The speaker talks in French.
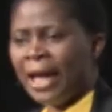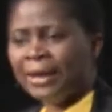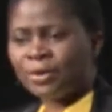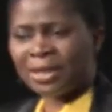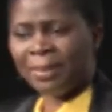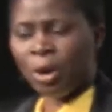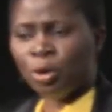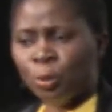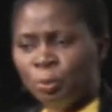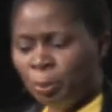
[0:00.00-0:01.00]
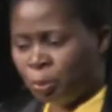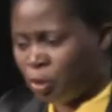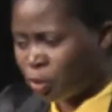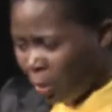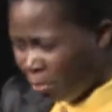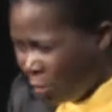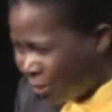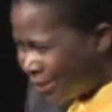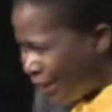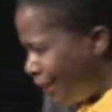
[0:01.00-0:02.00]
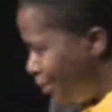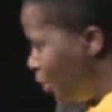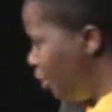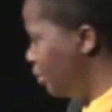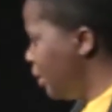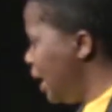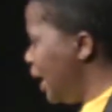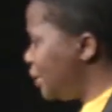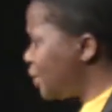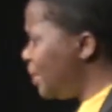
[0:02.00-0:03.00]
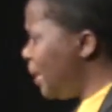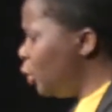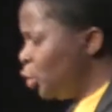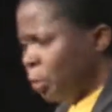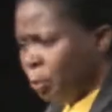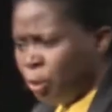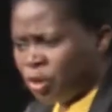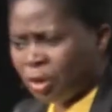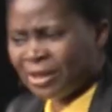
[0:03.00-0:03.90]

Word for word: Est-ce que ça m'a rendu plus puissant mentalement Est-ce que ça m'a rendu plus puissant